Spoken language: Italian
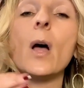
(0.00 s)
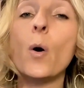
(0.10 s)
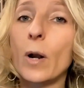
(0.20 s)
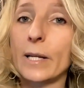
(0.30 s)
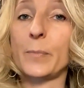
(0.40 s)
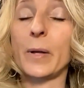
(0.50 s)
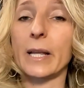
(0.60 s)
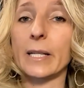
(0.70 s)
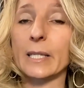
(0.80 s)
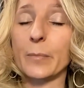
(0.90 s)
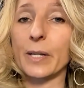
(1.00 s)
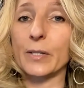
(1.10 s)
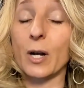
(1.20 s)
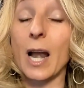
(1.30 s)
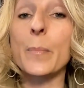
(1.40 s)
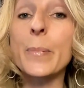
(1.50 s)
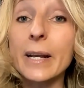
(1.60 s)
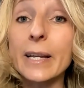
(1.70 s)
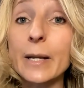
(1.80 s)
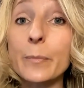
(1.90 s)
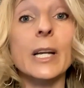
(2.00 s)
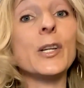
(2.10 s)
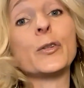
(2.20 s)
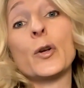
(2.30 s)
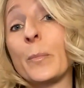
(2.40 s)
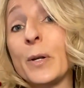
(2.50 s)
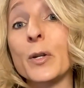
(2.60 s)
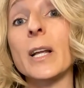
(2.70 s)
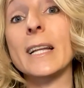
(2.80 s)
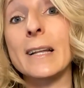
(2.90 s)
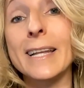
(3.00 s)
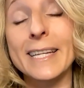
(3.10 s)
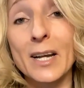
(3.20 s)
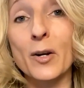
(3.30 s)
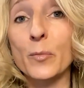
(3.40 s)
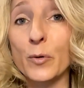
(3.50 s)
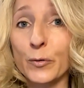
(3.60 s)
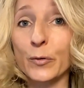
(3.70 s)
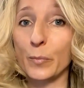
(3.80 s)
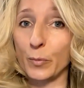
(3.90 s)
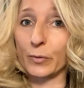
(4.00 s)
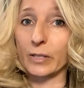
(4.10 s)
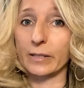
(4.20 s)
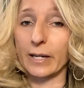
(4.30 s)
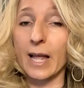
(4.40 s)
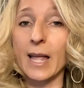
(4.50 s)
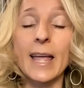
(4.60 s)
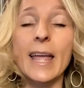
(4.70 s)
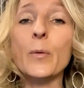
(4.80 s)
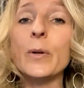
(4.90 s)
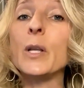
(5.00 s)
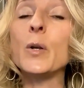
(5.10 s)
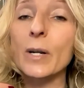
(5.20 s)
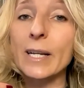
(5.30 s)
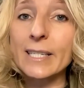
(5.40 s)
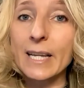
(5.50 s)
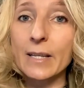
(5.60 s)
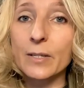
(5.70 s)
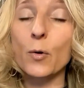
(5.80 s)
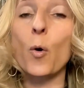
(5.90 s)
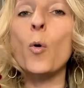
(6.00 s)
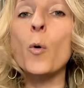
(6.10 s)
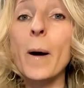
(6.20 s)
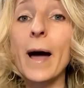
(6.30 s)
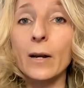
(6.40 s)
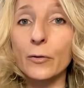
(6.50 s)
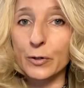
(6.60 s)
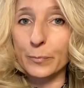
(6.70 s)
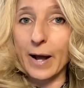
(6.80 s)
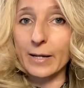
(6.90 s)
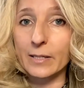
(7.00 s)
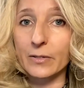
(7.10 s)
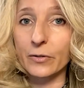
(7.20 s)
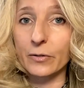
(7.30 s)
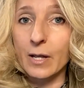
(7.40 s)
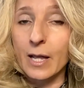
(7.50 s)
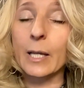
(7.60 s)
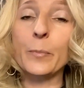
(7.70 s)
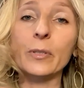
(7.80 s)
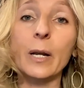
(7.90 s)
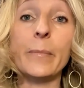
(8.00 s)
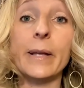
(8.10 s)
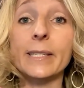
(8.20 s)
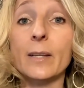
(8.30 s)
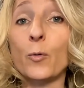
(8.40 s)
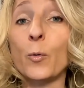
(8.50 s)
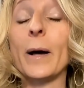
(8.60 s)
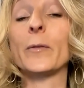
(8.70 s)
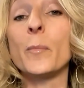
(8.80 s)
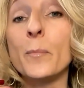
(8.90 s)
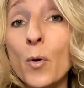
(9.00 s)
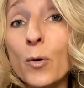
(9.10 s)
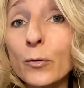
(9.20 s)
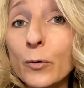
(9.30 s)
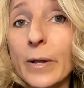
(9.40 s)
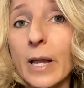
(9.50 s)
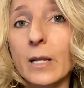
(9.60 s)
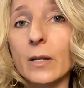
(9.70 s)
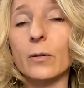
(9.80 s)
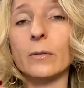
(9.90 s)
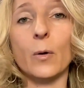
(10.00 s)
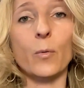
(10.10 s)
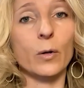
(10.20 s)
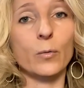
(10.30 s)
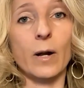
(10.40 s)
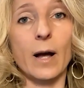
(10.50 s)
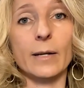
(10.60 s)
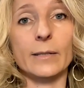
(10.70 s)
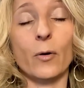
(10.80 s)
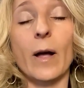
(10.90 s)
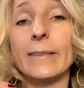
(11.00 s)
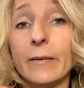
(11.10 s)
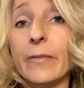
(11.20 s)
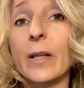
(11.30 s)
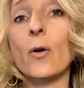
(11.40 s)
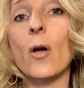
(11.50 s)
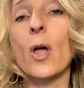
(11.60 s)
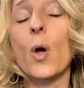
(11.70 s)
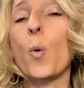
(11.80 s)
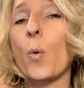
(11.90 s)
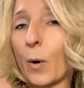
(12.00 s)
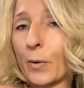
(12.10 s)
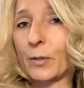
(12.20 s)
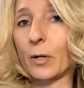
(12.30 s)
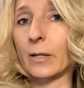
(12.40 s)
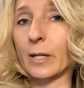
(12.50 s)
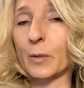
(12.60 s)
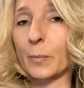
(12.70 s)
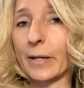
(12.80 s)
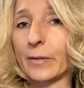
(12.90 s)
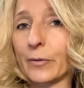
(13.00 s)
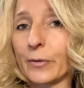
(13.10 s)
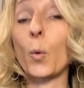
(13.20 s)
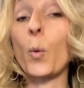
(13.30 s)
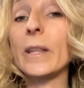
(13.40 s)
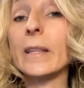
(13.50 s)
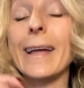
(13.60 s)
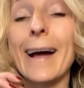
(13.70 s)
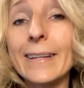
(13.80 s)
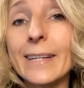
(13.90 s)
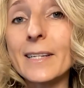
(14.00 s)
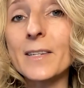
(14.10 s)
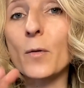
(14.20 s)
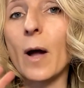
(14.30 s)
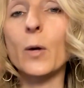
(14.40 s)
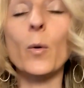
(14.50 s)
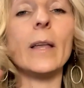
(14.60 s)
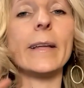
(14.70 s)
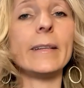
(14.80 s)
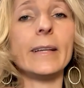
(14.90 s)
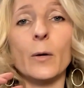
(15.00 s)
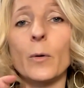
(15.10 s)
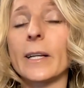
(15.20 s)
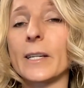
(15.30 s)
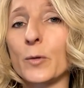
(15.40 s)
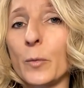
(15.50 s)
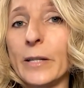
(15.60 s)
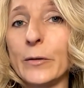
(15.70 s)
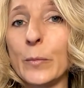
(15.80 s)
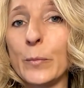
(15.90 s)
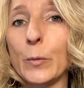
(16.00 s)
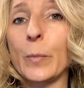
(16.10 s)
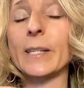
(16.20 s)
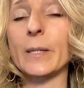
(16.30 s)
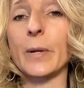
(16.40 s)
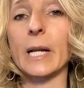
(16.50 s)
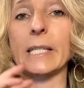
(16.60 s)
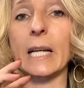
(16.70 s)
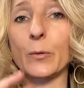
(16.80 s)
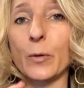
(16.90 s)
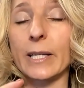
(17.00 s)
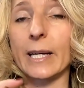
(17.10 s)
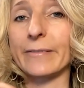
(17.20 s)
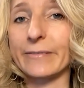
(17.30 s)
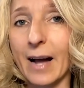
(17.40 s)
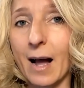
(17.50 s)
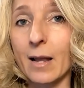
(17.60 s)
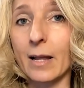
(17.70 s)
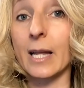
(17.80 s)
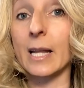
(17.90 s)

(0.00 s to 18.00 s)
o l'esperienza personale. Perché? Perché ci sono persone che ne sanno molto di più di te e quindi non ha senso occupare lo spazio che potrebbe essere occupato molto meglio da qualcun altro. È davvero una questione di di rispetto. Quindi adesso hai qualche idea, qualche strumento in più per sapere se la tua idea vale